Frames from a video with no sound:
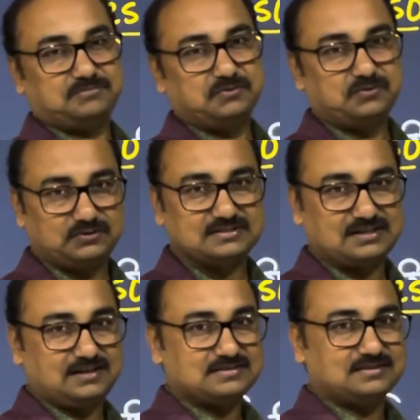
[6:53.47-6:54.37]
বিভিন্ন দেশে
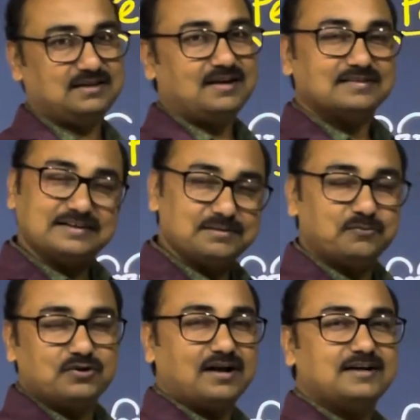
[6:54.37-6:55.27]
আছে এটা
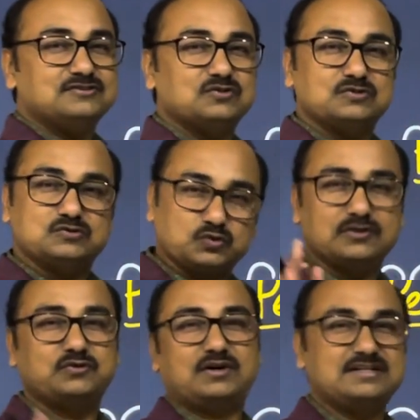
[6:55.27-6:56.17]
মনে রাখার জন্য
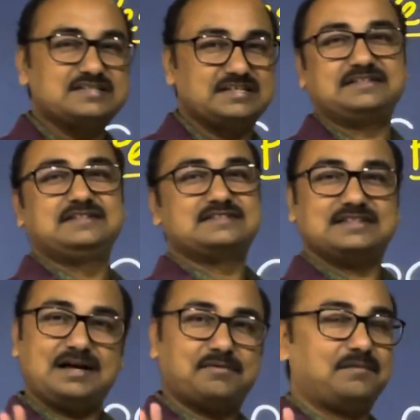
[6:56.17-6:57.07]
যুগান্তকারী সেই ট্রিক্স
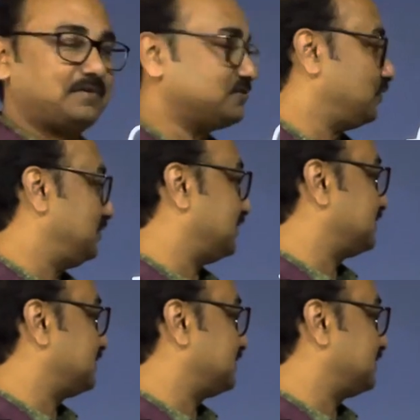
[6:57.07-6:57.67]
নিয়ে আবার আমরা চলে যাচ্ছি